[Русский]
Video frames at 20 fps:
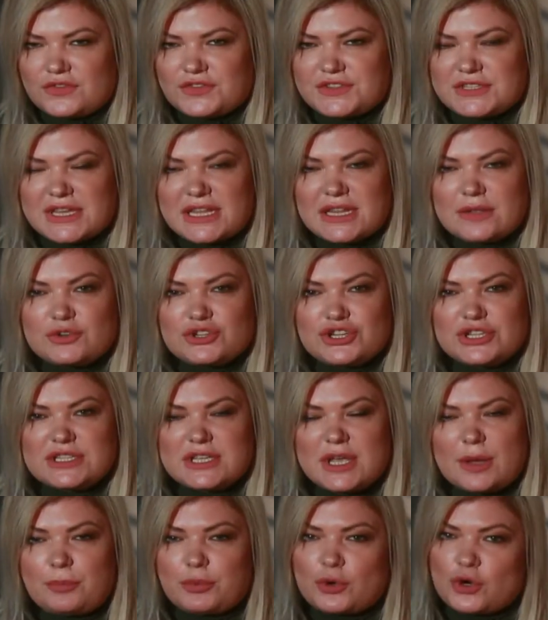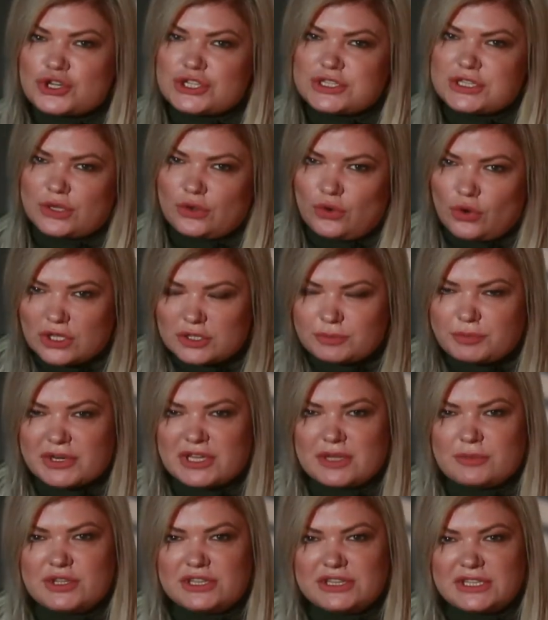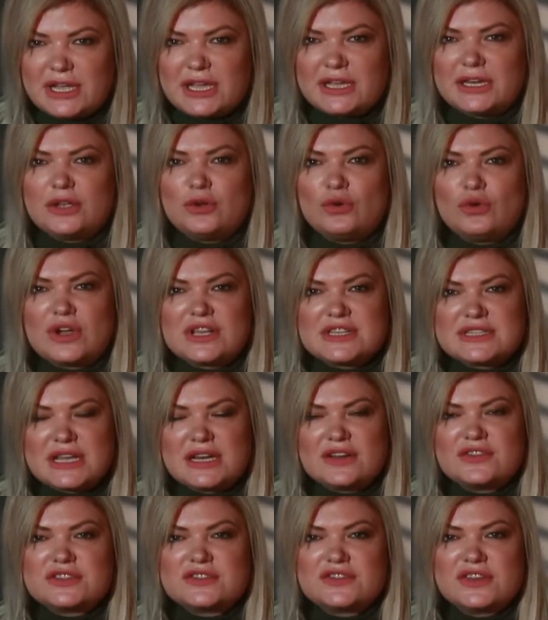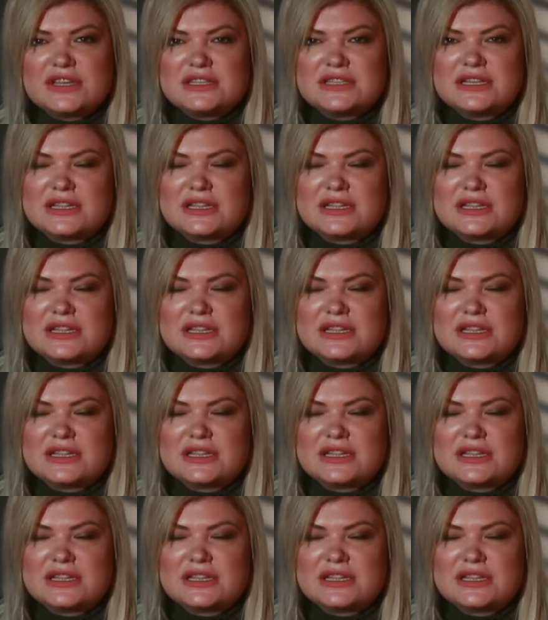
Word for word: В целом же за прошлый год парламентарии указали в своих